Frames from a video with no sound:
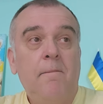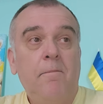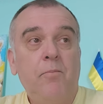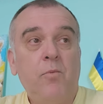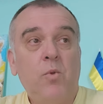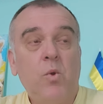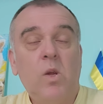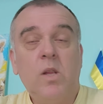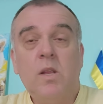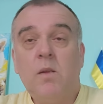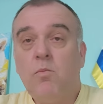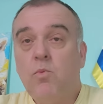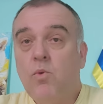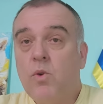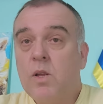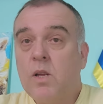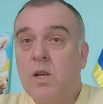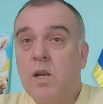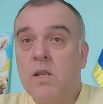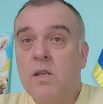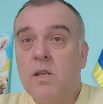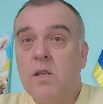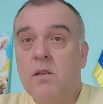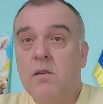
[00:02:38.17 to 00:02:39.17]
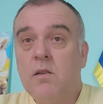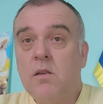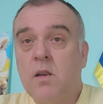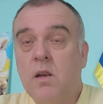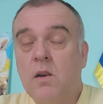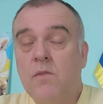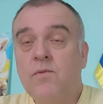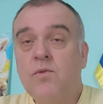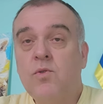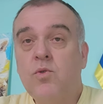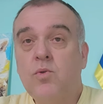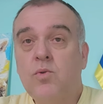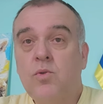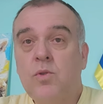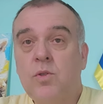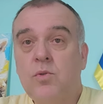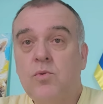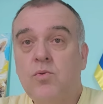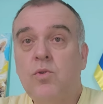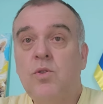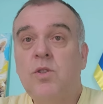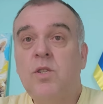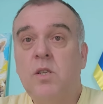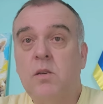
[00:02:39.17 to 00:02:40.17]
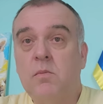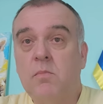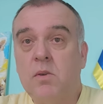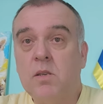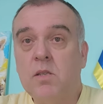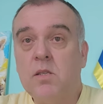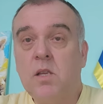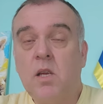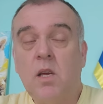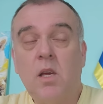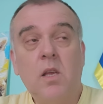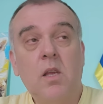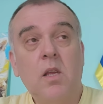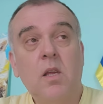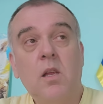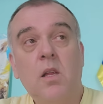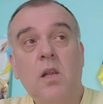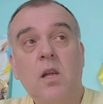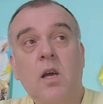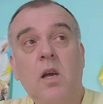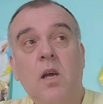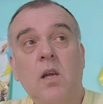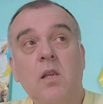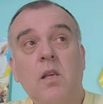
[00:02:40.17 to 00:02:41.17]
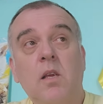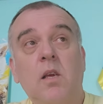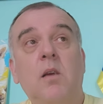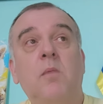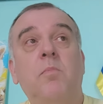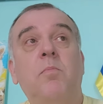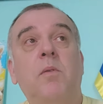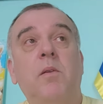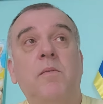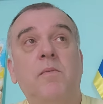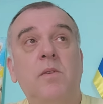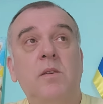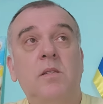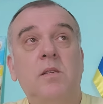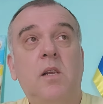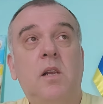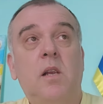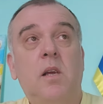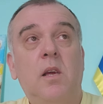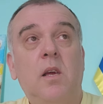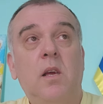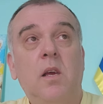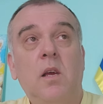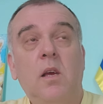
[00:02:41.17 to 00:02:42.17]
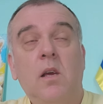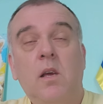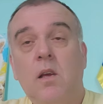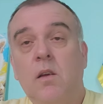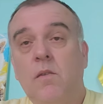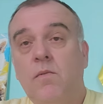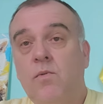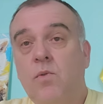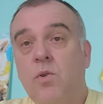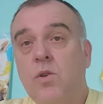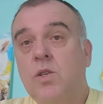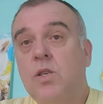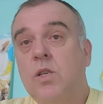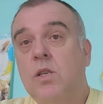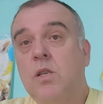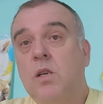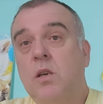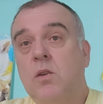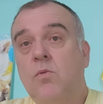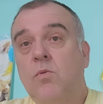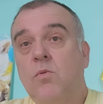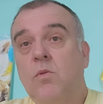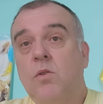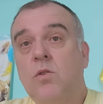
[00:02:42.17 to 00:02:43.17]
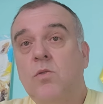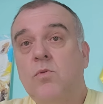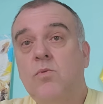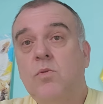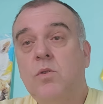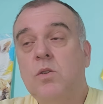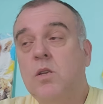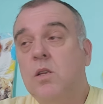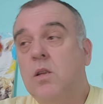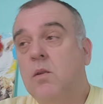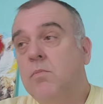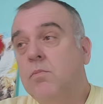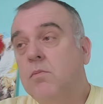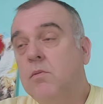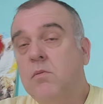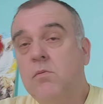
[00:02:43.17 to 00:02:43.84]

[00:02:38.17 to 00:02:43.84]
но ну, это будет как, как в Цусима, знаете, да, они их привезли и в тот же день уничтожены.